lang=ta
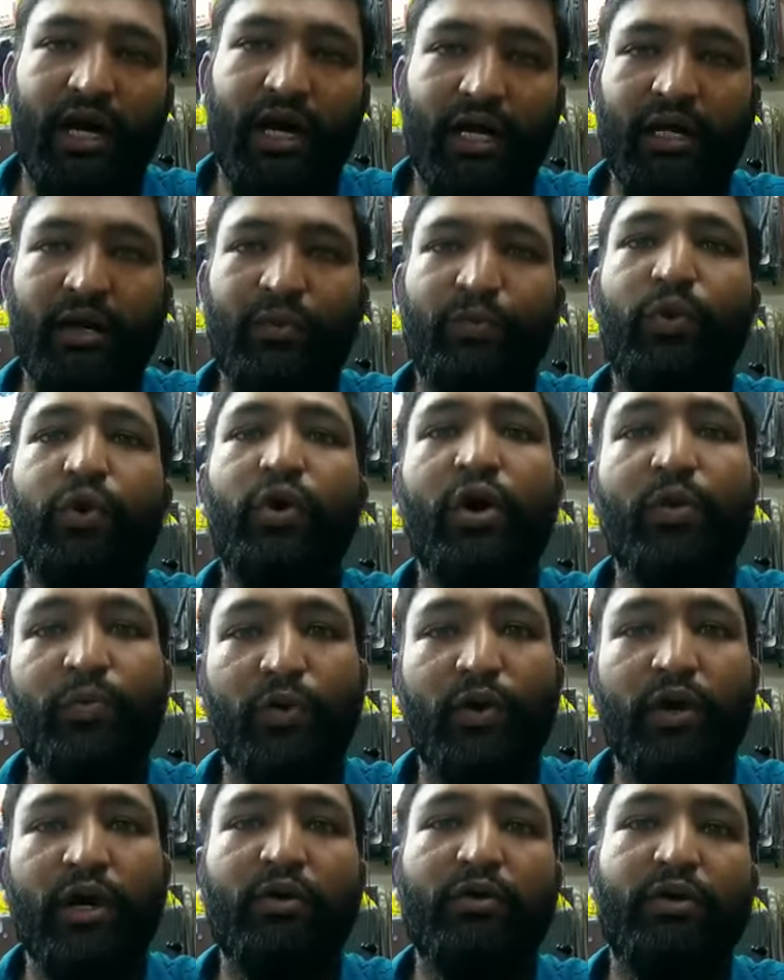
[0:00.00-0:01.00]
ஆனால் போக
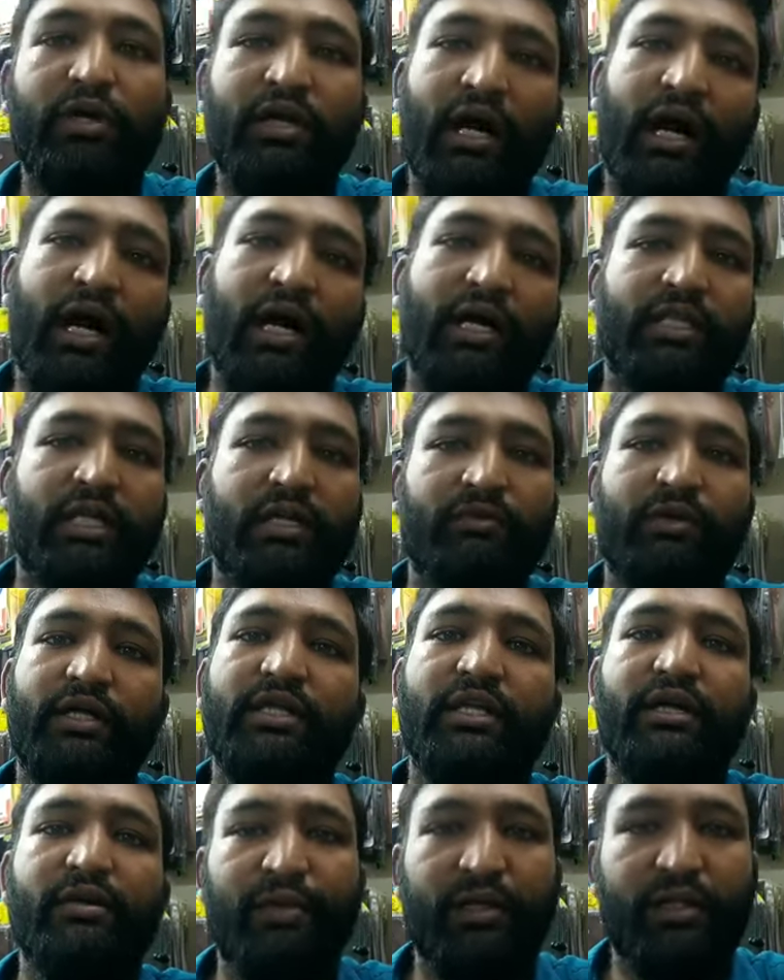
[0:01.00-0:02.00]
போக அவருக்கு ஆதரவு
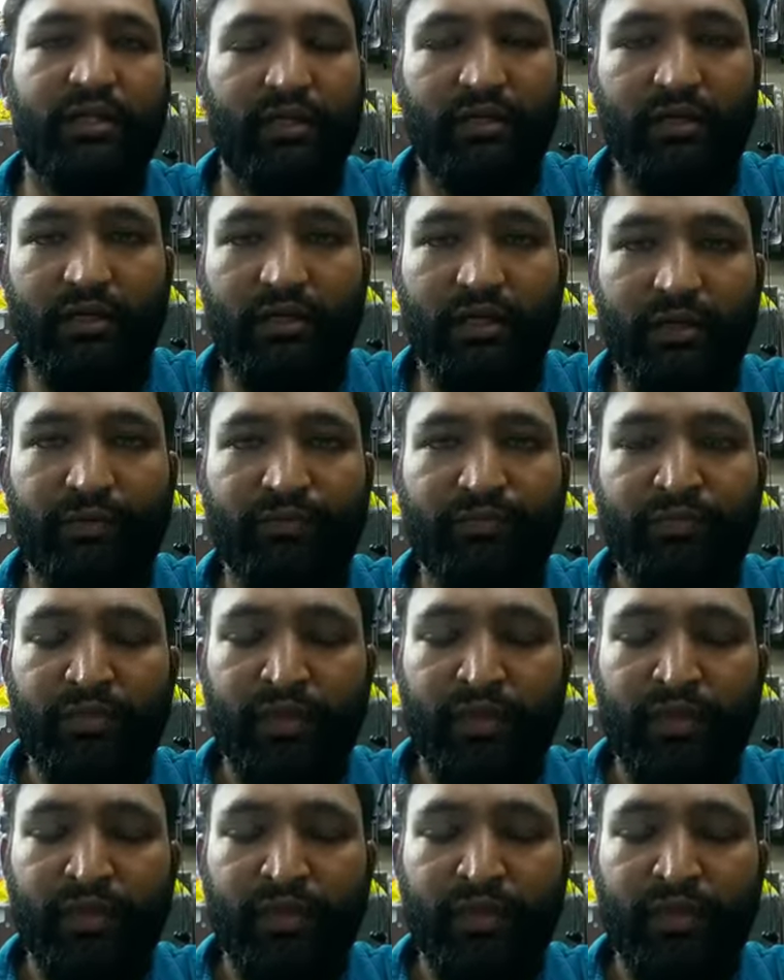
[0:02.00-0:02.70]
அதிகப்படுத்திட்டு இருக்கு